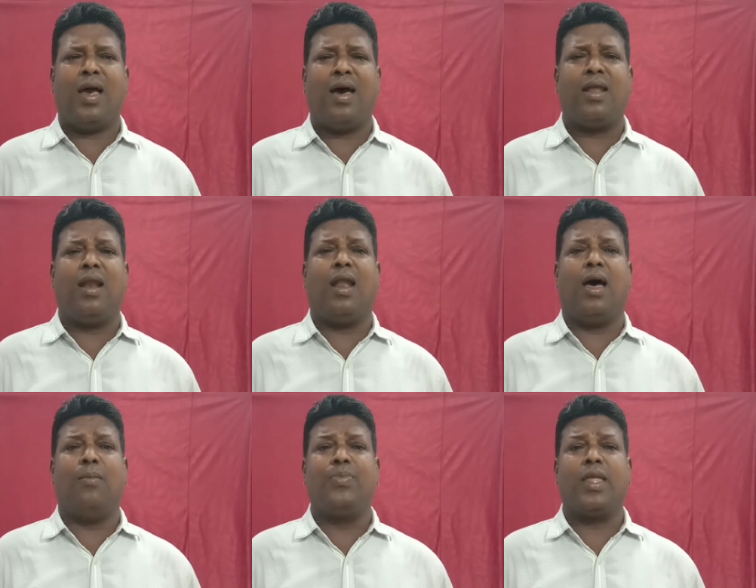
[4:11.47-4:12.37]

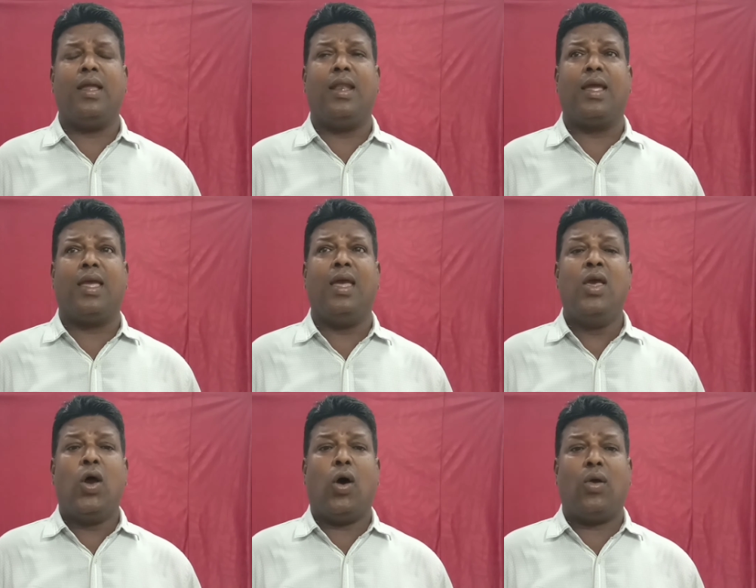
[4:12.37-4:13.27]
யாரெல்லாம் இன்றைக்கு
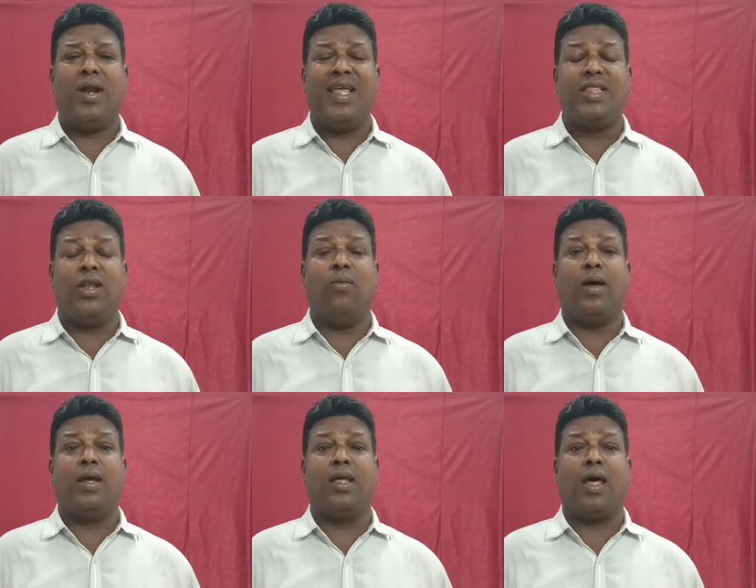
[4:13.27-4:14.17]
அவரிடத்தில்
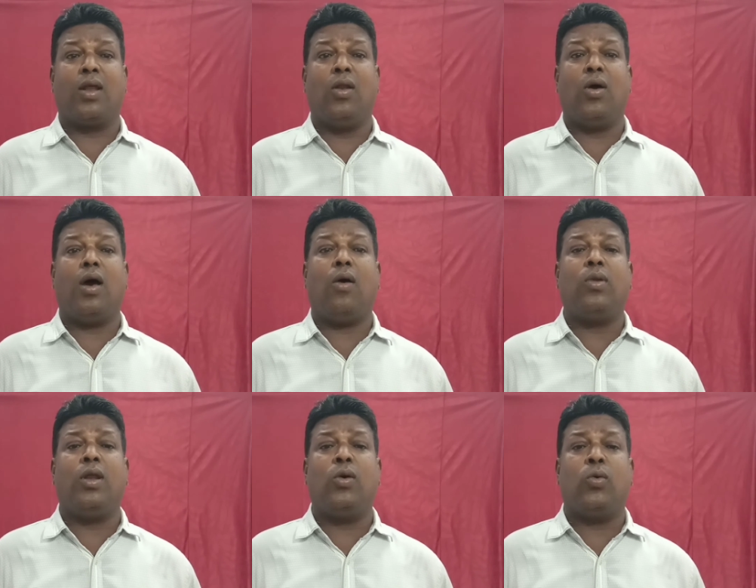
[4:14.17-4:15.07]
வருகிறார்களோ
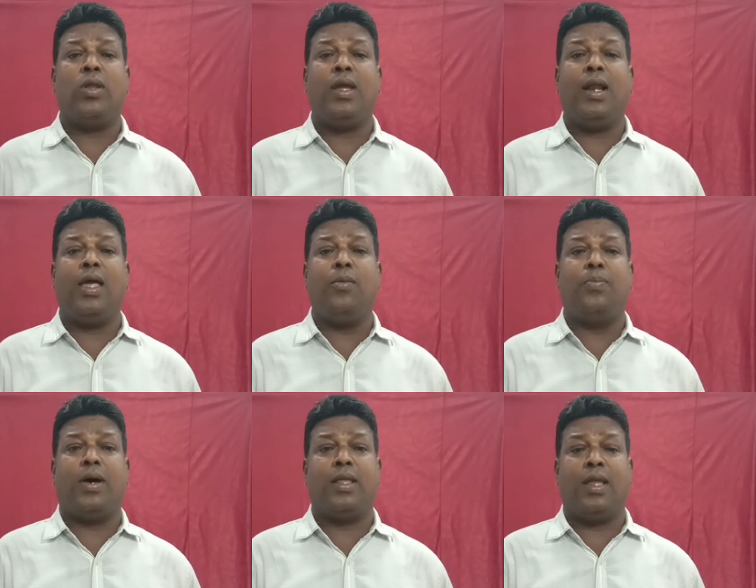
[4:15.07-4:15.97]
அவர்களுக்கு ஒரு
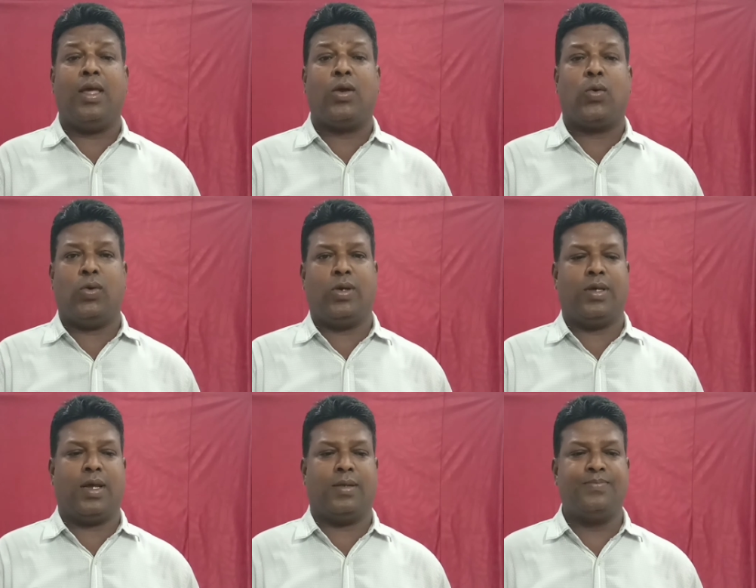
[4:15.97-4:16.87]
இழைப்பாறுதலை
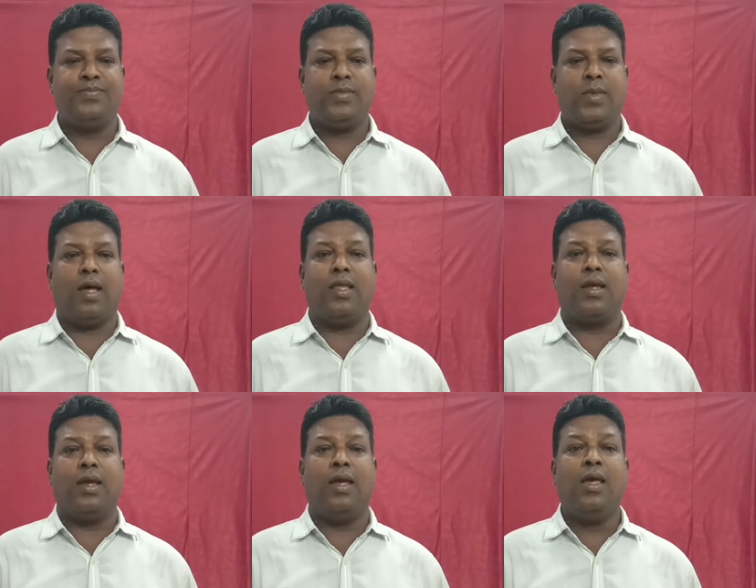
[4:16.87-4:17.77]
கொடுக்கிறார்
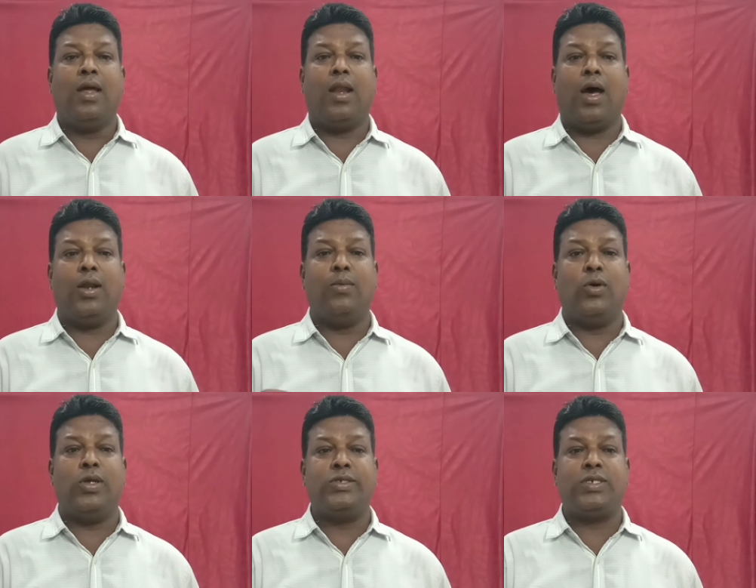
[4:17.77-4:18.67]
அதற்கு நானும்
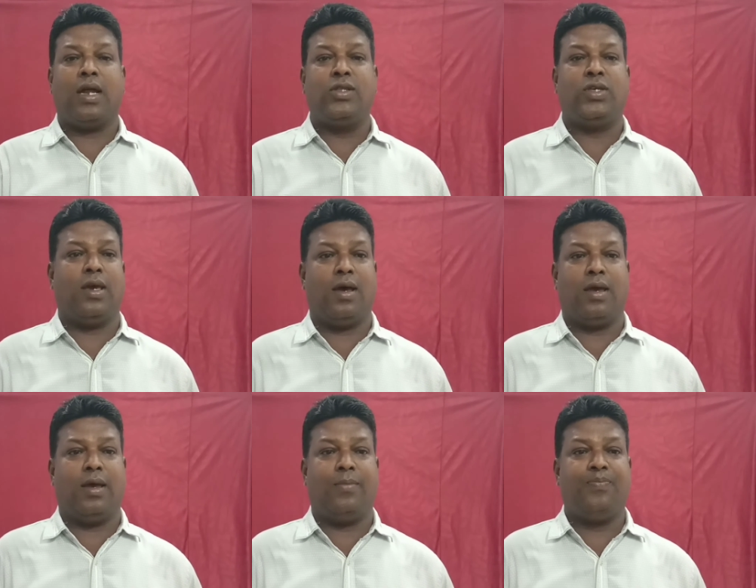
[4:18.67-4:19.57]
ஒரு
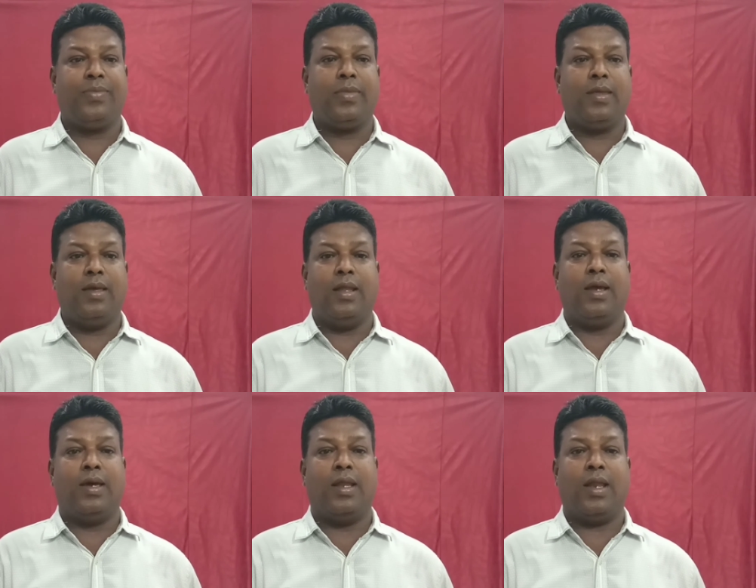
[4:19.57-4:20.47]
சாட்சியாக
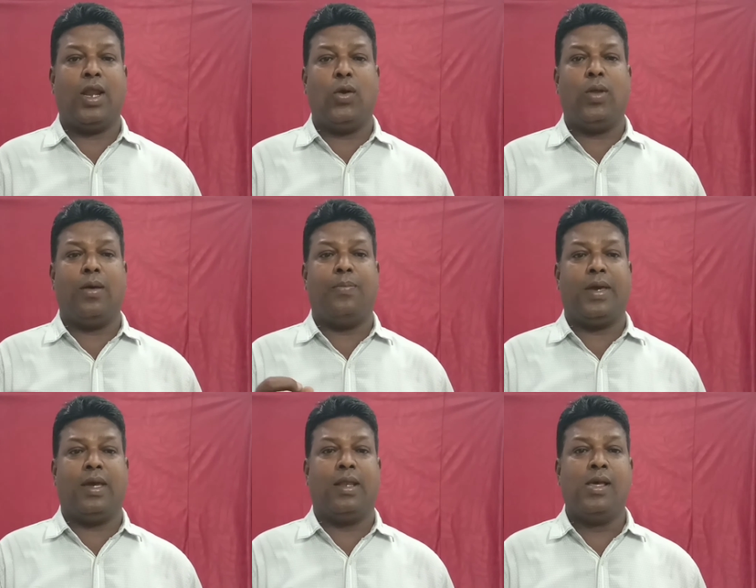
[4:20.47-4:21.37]
இருக்கிறேன் என்னுடைய
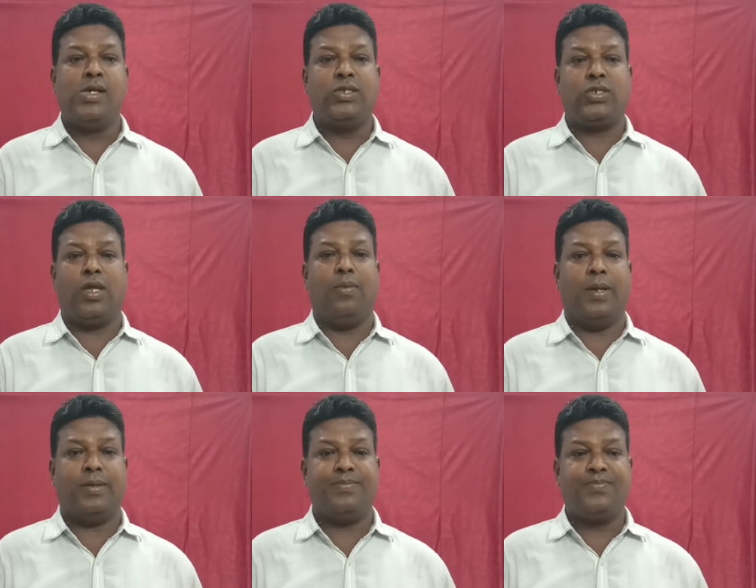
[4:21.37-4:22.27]
பெயர்
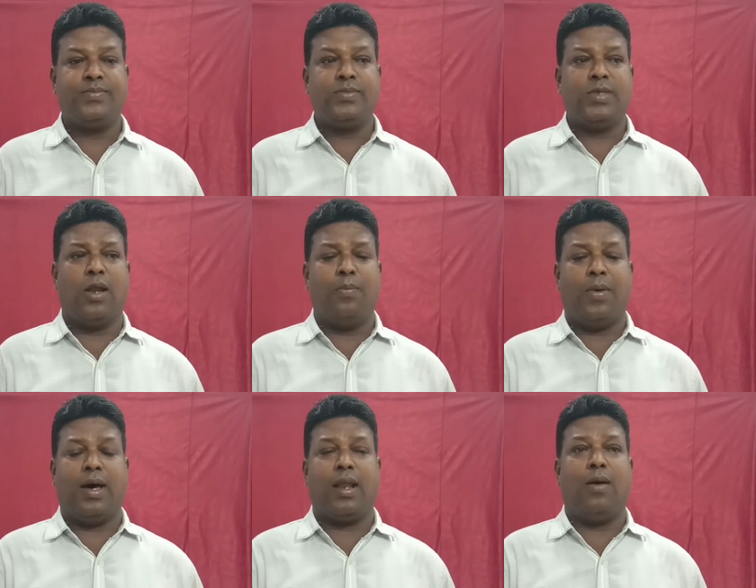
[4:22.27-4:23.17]
ஸ்டீபன் நான்
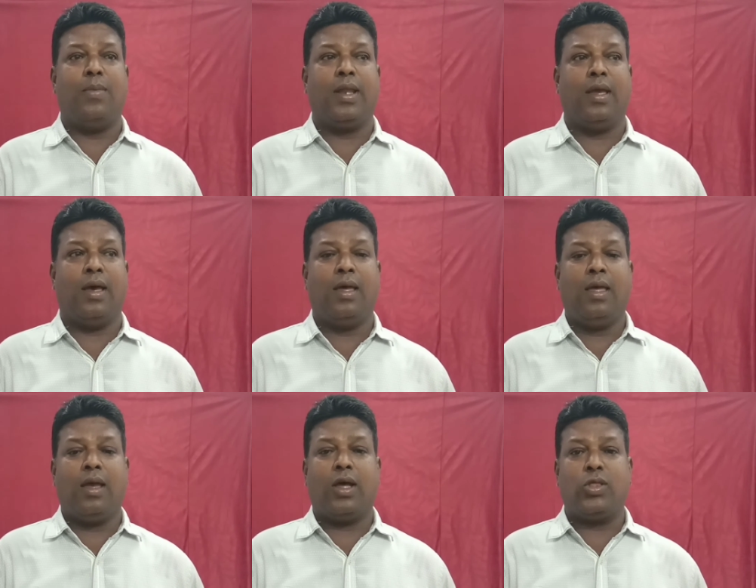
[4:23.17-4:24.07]
பாரம்பரிய
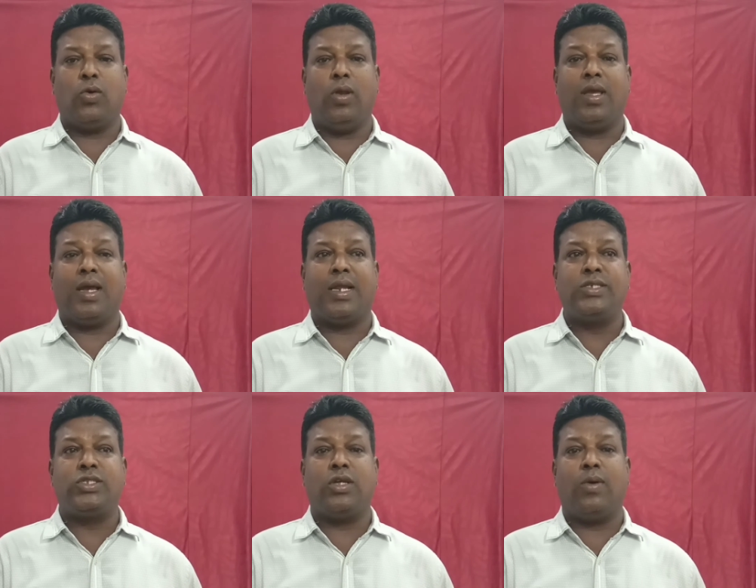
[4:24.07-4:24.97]
கத்தோலிக்க
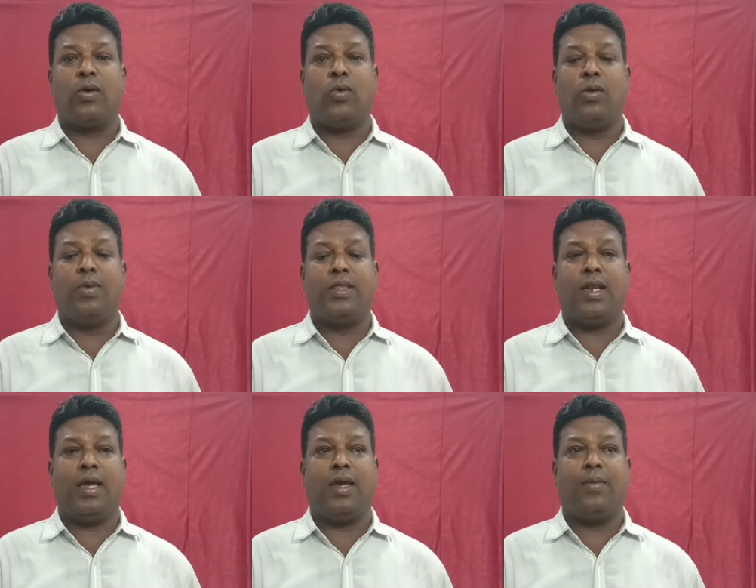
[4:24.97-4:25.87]
கிறிஸ்தவ
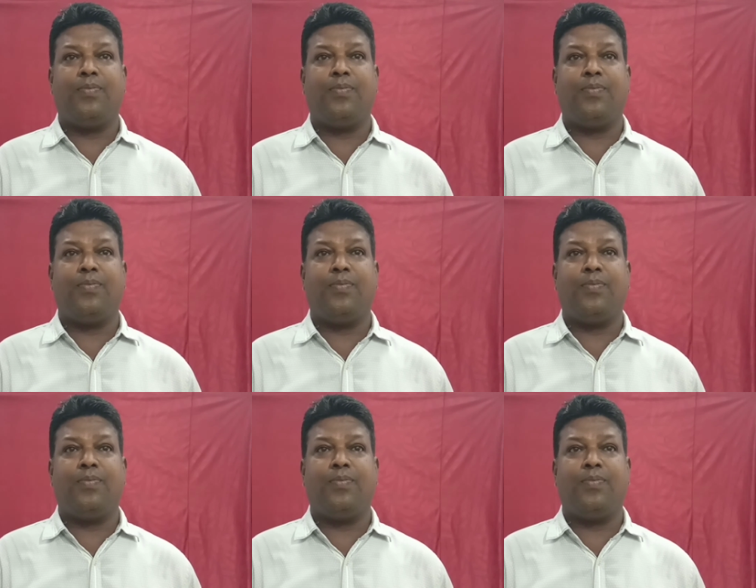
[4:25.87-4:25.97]
குடும்பத்தில்